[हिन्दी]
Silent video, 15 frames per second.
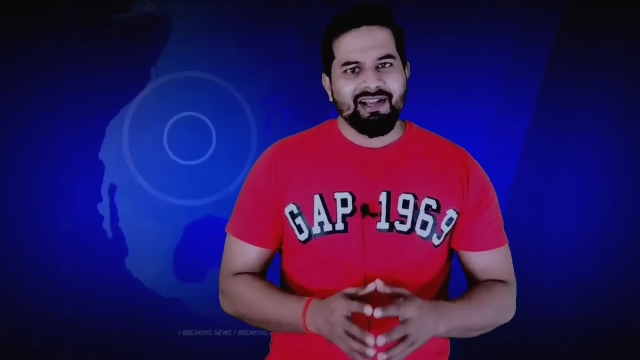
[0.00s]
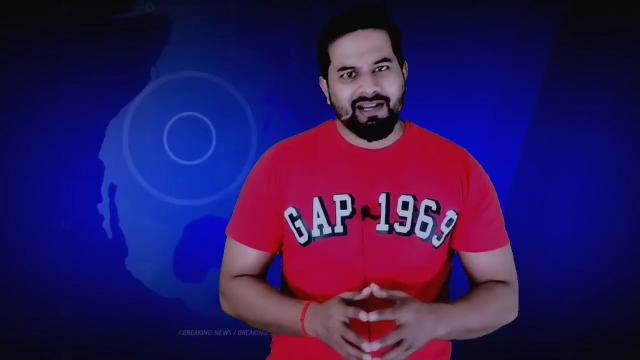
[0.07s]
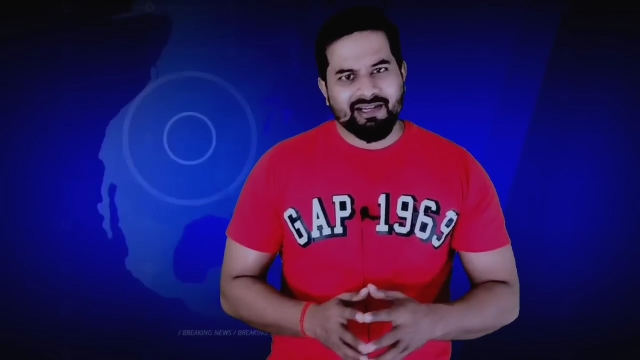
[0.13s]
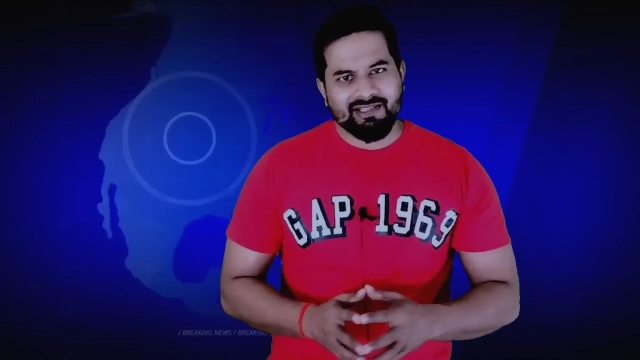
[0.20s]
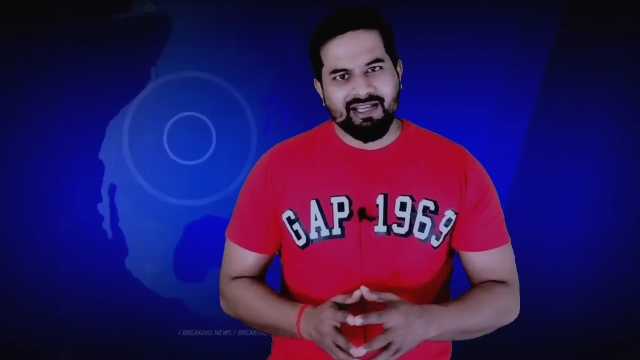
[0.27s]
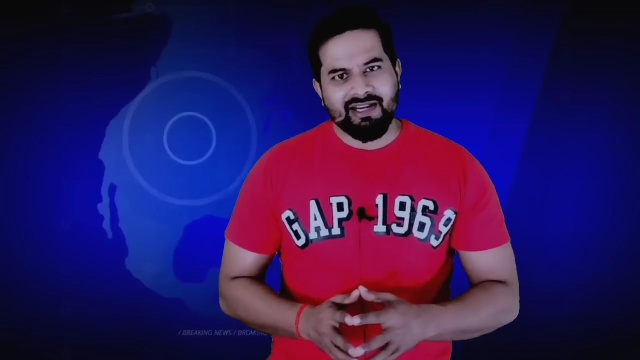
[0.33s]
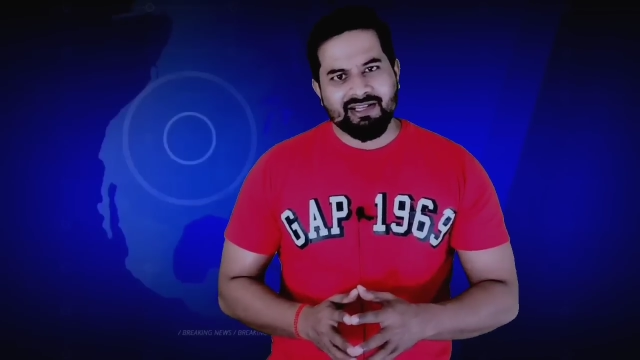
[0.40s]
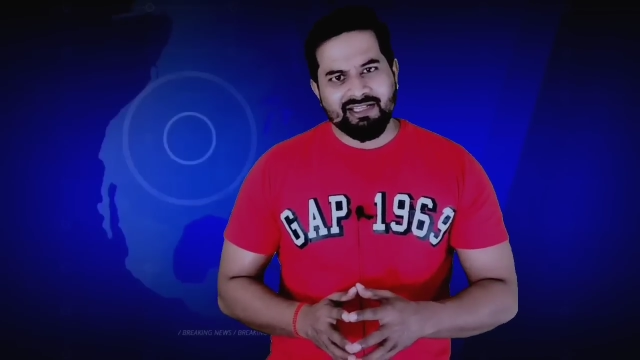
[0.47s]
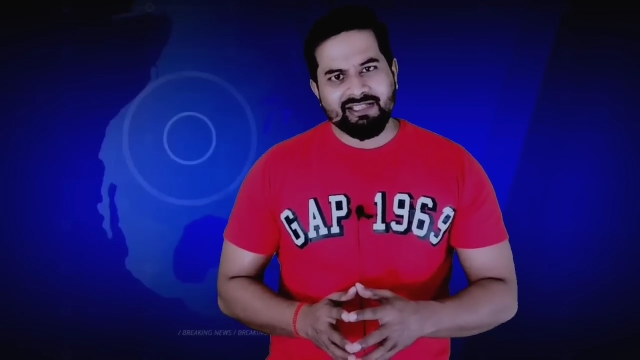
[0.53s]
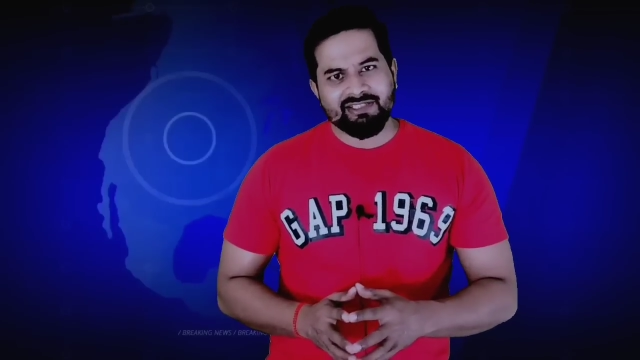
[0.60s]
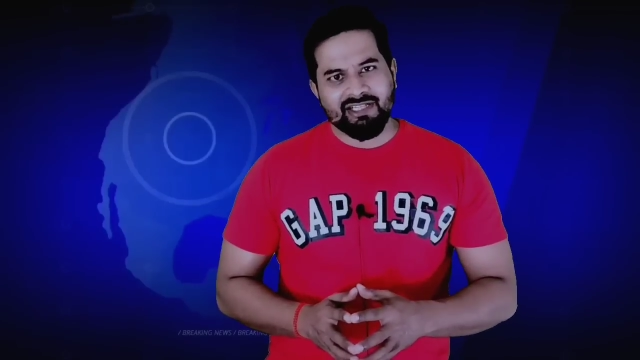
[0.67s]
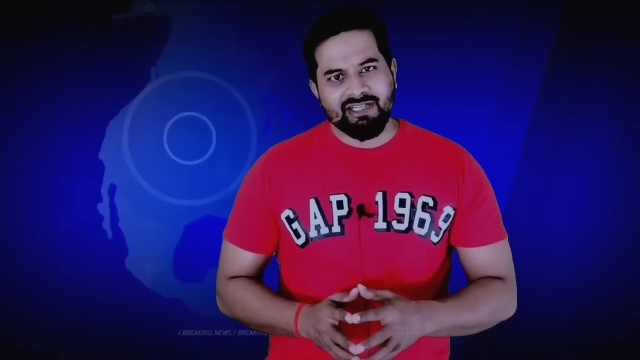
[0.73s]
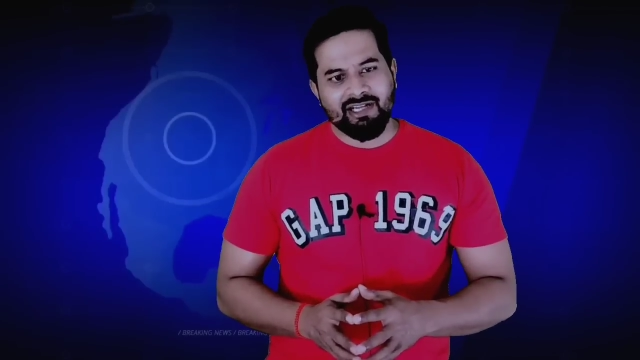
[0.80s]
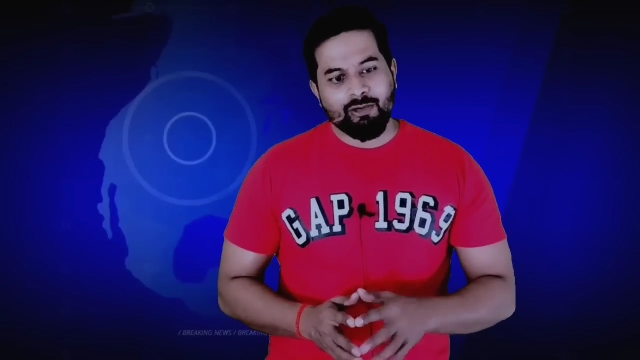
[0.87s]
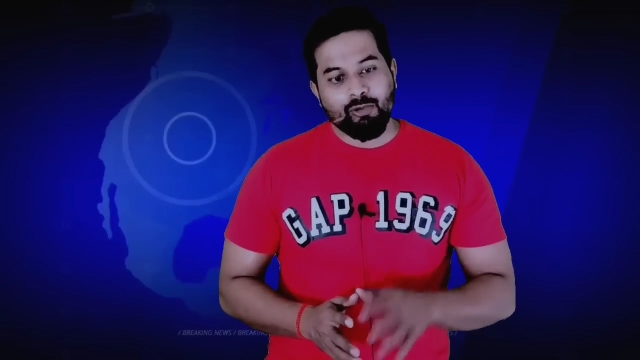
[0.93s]
करता रहता है
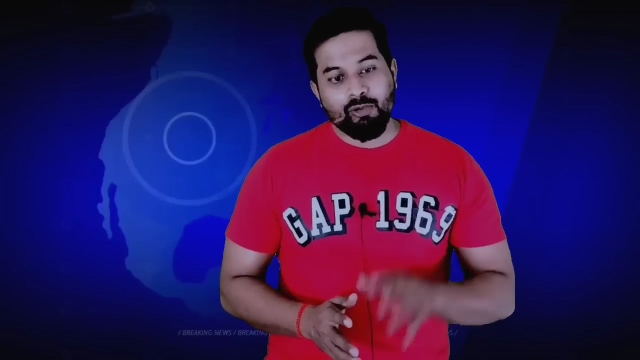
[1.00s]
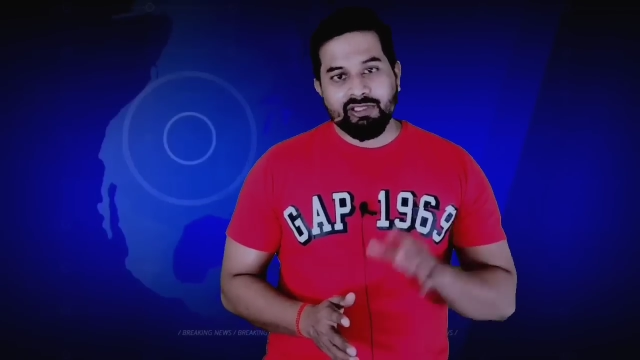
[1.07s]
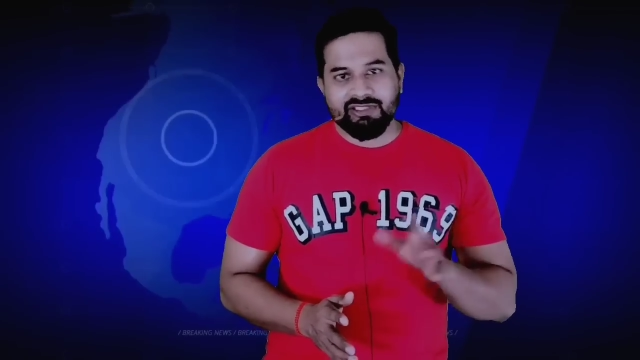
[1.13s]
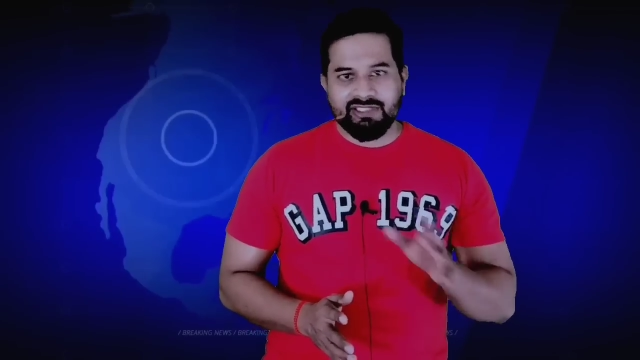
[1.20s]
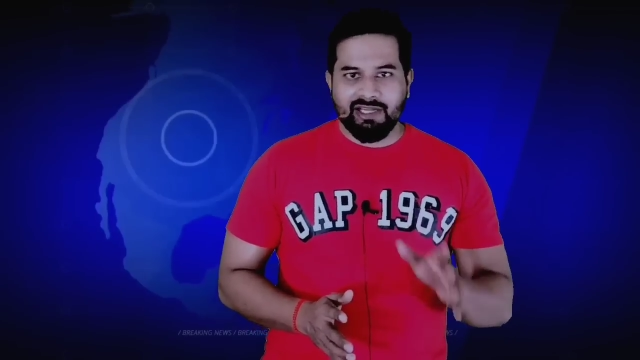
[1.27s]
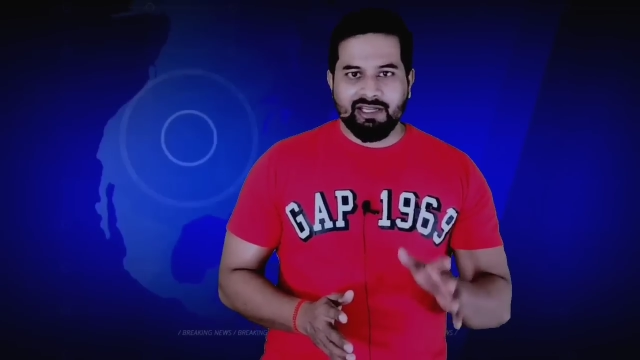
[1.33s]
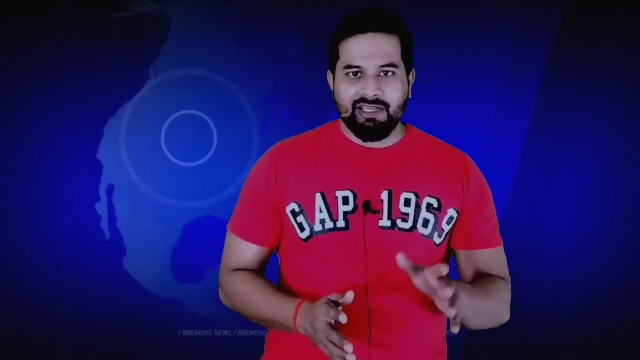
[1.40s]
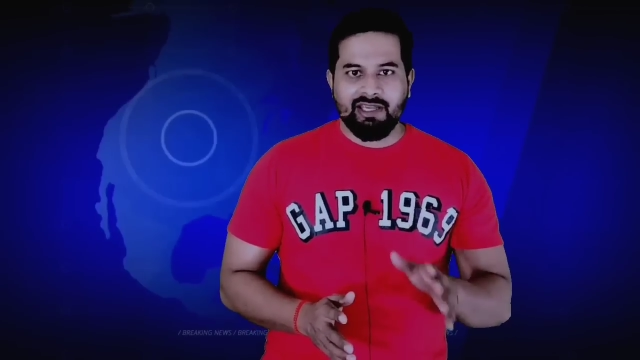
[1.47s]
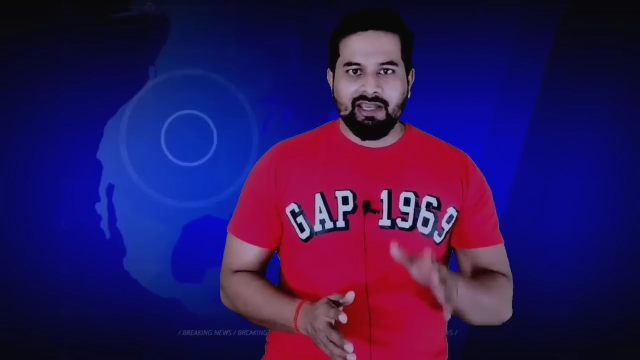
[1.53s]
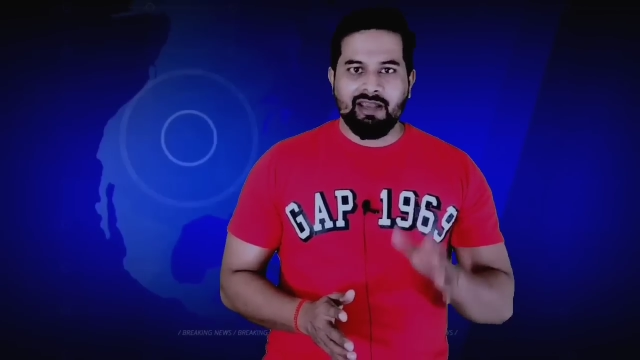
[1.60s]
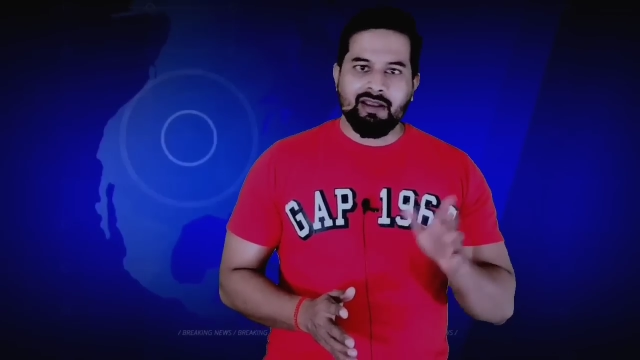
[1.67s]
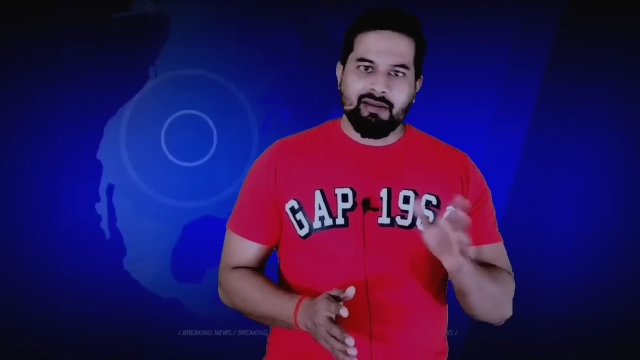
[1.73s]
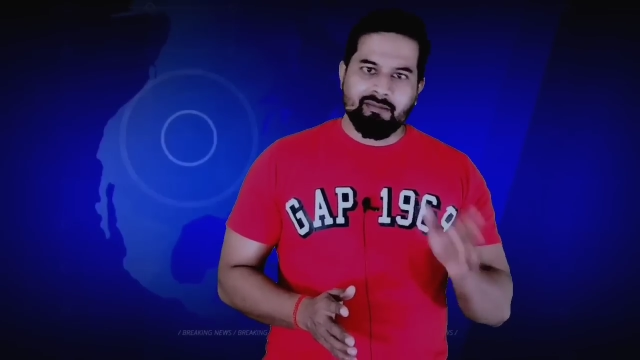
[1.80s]
जग्गा को कि सखी